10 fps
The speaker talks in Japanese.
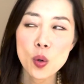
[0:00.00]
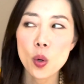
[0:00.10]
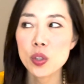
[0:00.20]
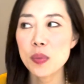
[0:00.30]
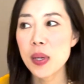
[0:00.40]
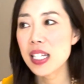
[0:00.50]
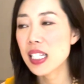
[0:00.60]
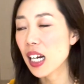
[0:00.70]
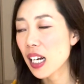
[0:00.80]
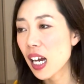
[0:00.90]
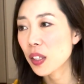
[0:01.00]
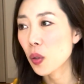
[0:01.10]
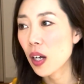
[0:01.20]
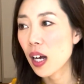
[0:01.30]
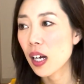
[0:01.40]
こういうイメージかなと
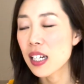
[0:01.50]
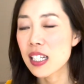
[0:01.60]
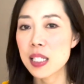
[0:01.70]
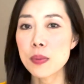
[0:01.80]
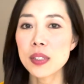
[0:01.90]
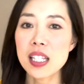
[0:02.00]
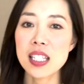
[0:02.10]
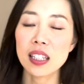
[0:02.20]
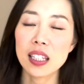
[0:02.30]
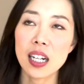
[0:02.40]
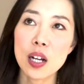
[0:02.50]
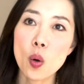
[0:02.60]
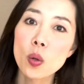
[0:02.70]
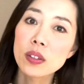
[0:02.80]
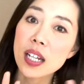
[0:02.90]
か自分たちだったら
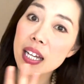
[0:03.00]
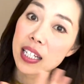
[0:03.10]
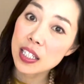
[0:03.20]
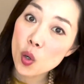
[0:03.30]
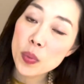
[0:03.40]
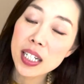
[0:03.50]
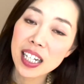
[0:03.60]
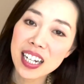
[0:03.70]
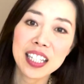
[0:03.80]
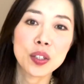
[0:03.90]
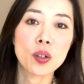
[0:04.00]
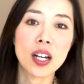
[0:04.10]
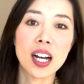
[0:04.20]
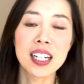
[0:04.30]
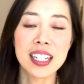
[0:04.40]
こんな色味かなと
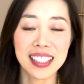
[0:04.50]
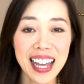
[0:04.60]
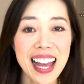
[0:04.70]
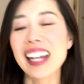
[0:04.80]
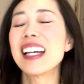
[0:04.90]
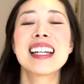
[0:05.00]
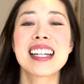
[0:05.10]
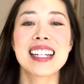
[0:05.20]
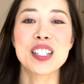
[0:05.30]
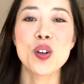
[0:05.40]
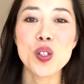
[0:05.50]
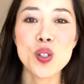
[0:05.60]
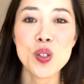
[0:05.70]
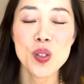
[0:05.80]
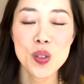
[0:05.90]
かねそう
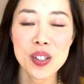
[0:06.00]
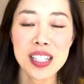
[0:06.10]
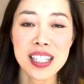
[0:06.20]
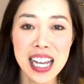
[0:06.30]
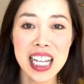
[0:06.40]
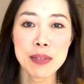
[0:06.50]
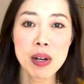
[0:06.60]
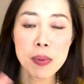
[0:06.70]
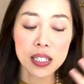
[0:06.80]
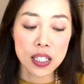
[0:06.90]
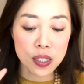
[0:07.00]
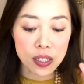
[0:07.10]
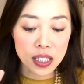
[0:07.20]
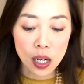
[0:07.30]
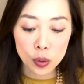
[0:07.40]
いうね、今まで
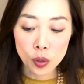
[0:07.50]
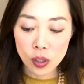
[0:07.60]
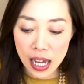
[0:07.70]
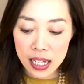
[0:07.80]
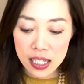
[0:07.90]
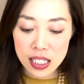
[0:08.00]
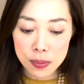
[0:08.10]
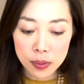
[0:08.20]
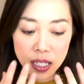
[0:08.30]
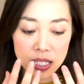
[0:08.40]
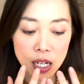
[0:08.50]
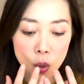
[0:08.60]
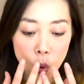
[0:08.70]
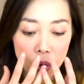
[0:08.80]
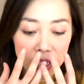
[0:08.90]
作ったことのない自分たちが
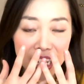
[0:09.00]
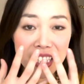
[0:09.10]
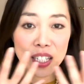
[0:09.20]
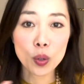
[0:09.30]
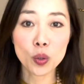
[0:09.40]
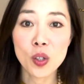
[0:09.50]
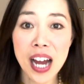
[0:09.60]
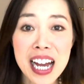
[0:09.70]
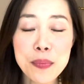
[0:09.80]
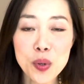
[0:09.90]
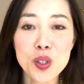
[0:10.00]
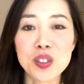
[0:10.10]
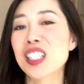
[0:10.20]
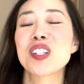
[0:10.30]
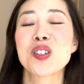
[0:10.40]
声に出したことのないものっ
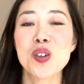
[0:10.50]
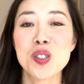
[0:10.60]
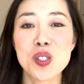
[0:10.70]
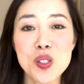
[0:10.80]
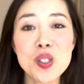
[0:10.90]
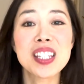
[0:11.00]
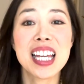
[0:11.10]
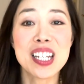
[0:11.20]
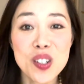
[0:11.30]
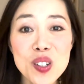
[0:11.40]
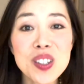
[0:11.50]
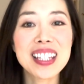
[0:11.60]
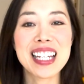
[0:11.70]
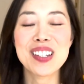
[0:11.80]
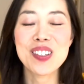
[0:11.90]
ていうのを作っていくっ
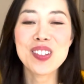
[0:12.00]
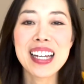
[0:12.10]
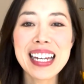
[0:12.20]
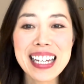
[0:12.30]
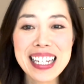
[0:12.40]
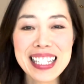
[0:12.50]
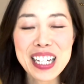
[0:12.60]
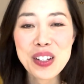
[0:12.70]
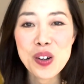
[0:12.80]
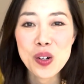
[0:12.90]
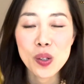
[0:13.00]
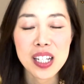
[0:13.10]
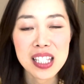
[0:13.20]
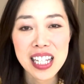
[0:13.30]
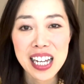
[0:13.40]
ていう作業のお
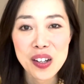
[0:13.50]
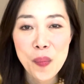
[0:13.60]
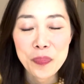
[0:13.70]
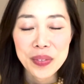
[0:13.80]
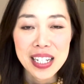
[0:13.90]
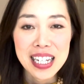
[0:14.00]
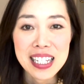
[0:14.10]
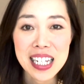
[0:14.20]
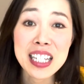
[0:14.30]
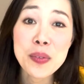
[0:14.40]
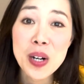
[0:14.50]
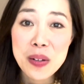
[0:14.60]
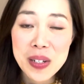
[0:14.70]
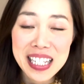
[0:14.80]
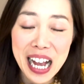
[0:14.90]
手伝いをさせてもらい
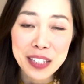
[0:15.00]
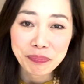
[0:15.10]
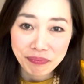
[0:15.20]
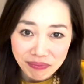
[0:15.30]
ました